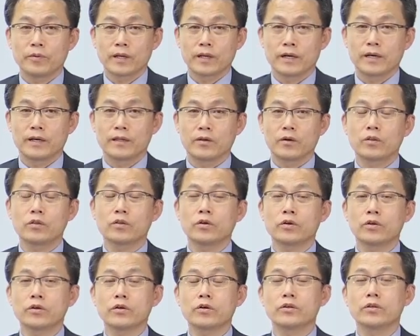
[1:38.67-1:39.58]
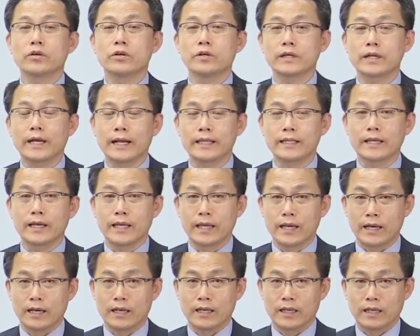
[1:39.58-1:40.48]
우리가 어떤 경력을
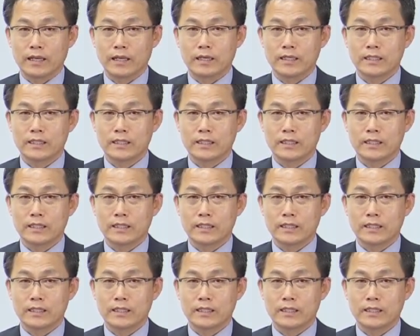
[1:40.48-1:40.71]
가져야